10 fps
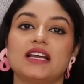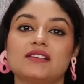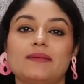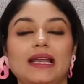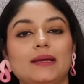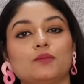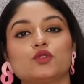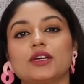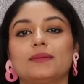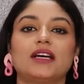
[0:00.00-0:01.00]
जाने से पहले
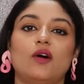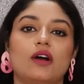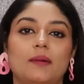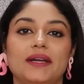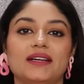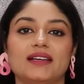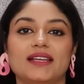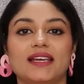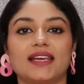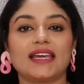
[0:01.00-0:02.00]
मुझे बताओ कमेंट
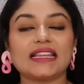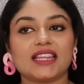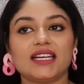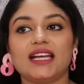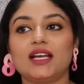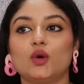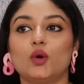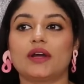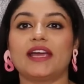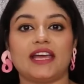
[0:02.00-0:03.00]
करके कि कितने
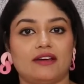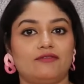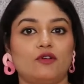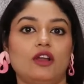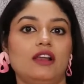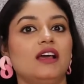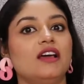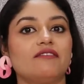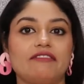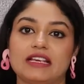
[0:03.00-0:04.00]
लोग हेयर फॉल
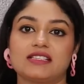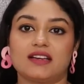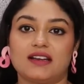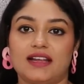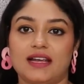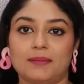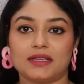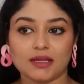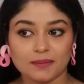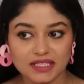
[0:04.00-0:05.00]
फेस कर रहे हैं
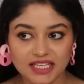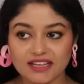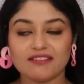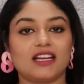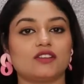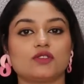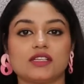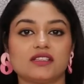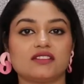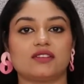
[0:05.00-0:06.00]
मतलब ये वाला जो
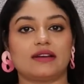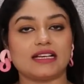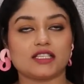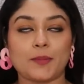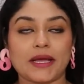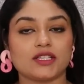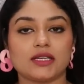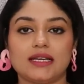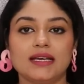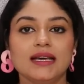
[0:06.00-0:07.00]
सीज़न चल रहा है
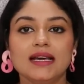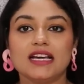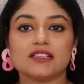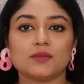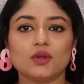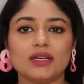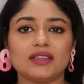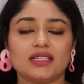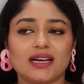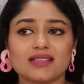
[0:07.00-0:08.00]
स्पेशली इसमें तो
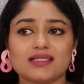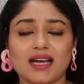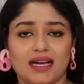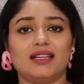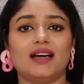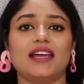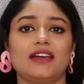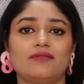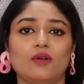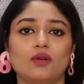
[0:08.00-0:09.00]
इतना ज़्यादा
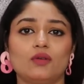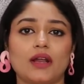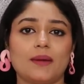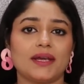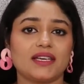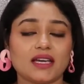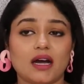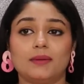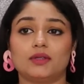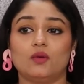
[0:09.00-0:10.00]
हेयर फॉल हो रहा है मैं
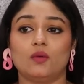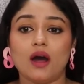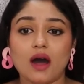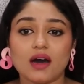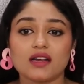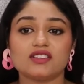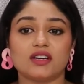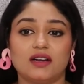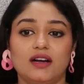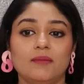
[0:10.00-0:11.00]
क्या बताऊँ हर
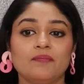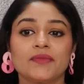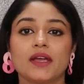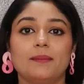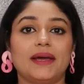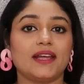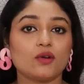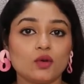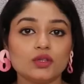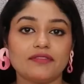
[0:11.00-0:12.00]
जगह मैंने
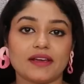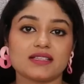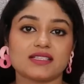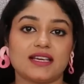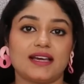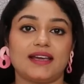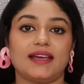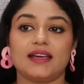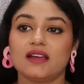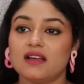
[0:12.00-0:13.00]
खुद फेस किया है